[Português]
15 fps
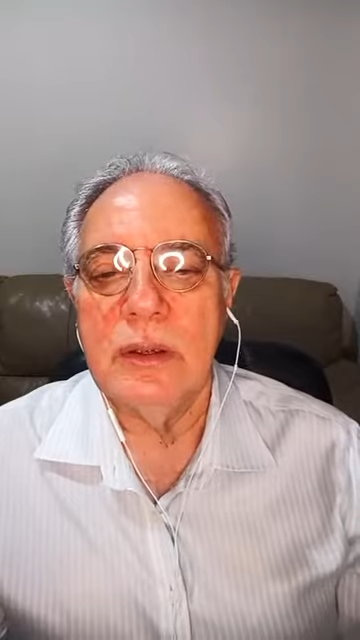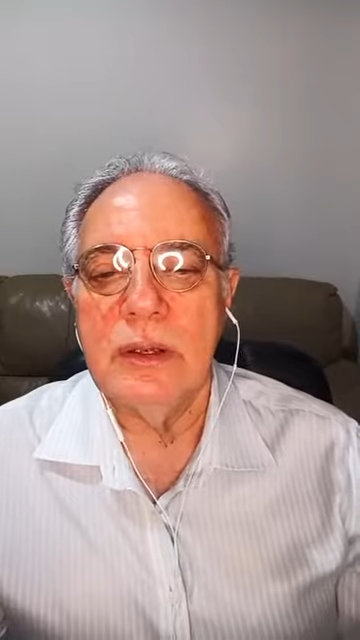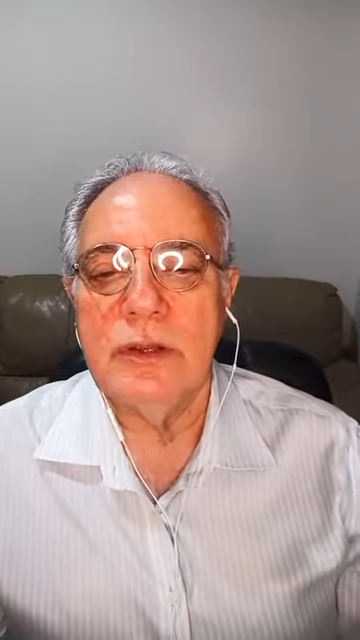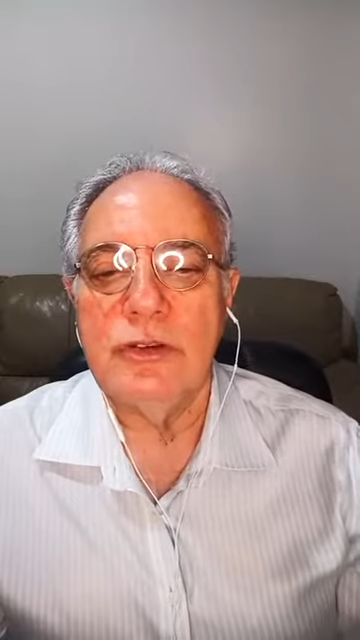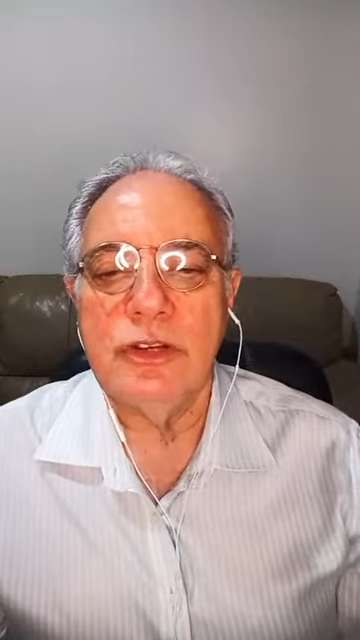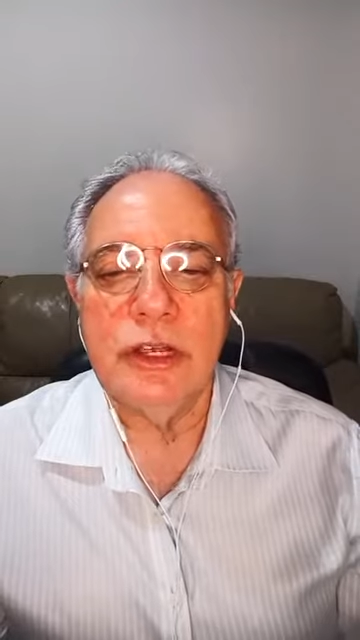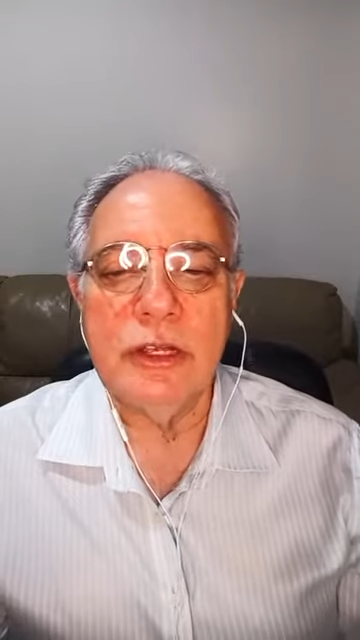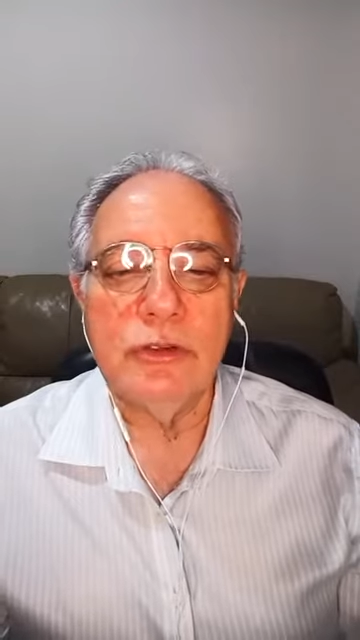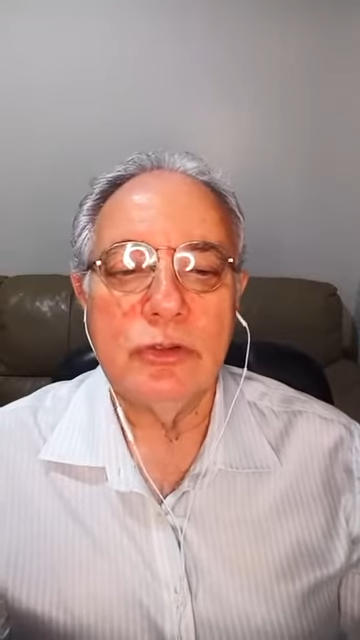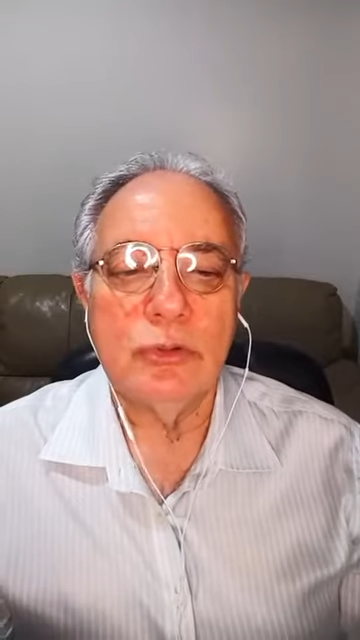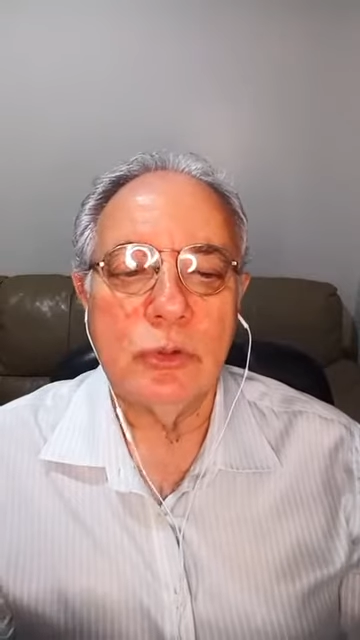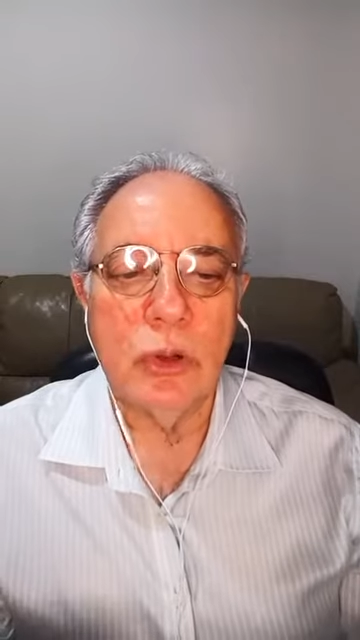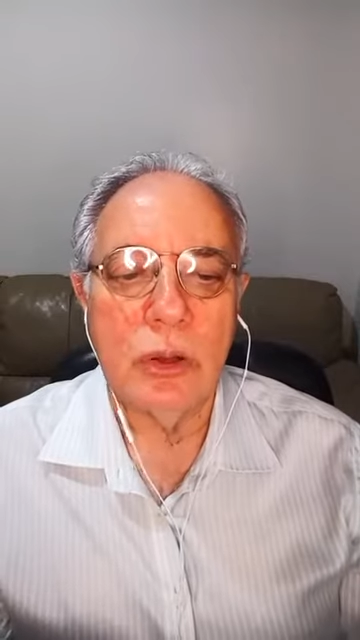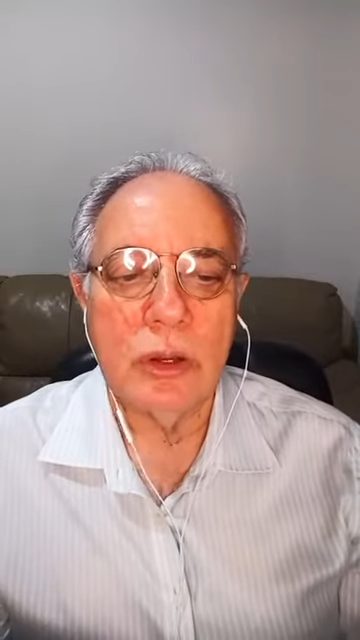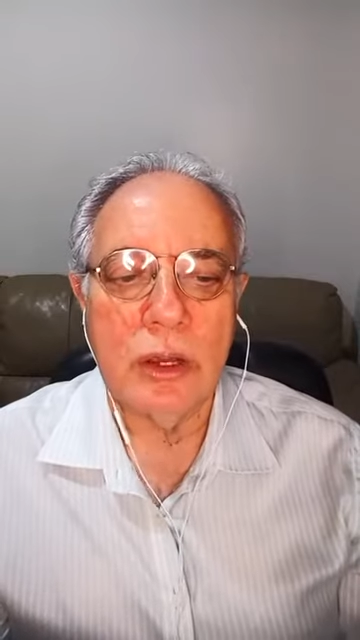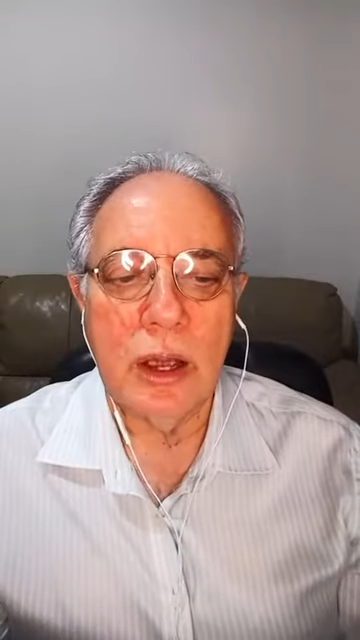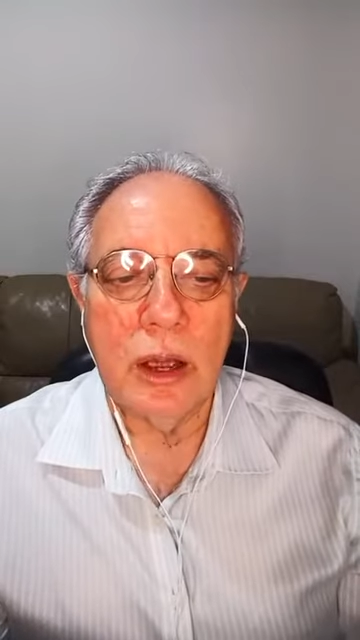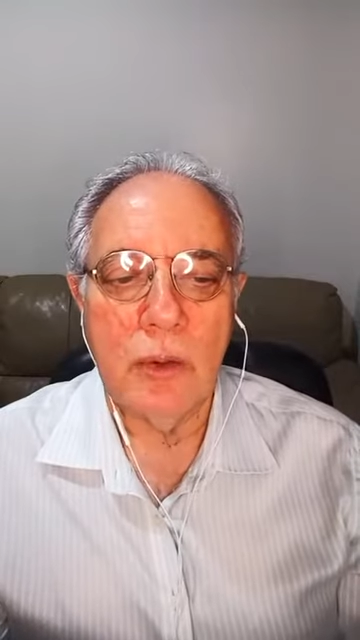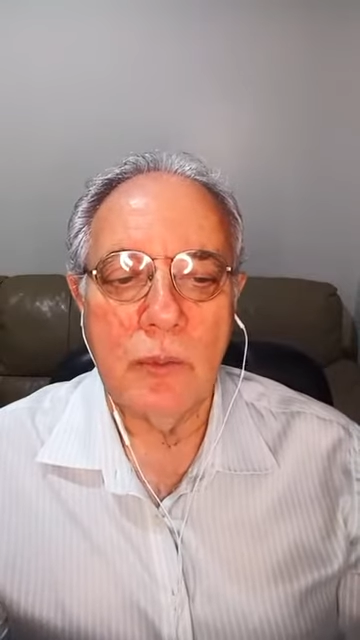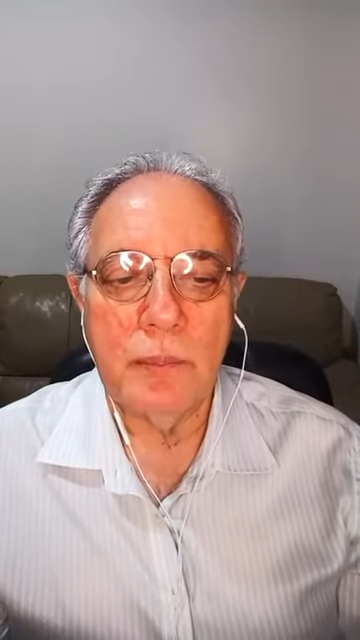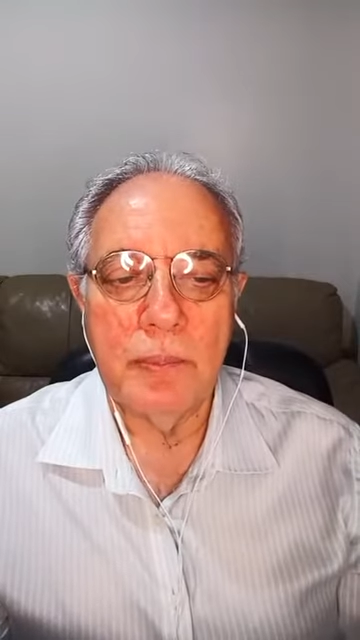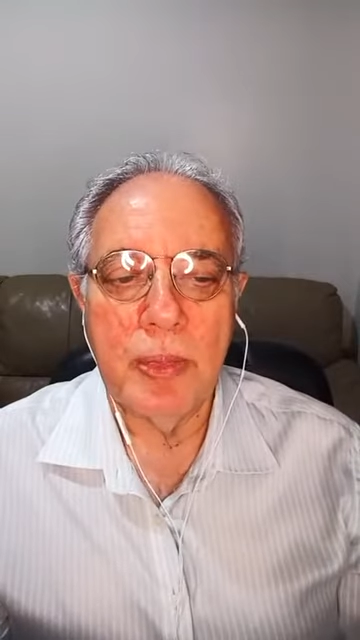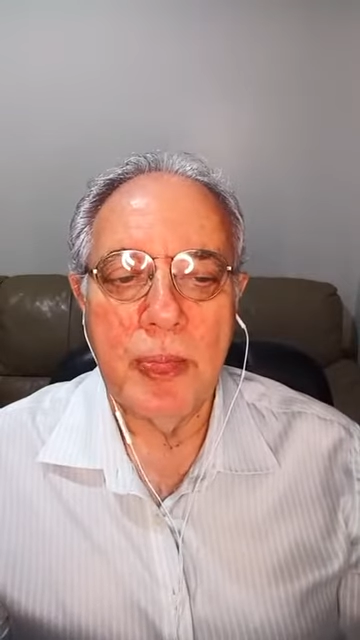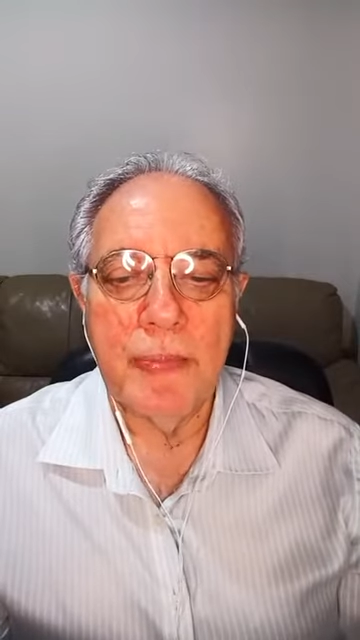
Diante do local,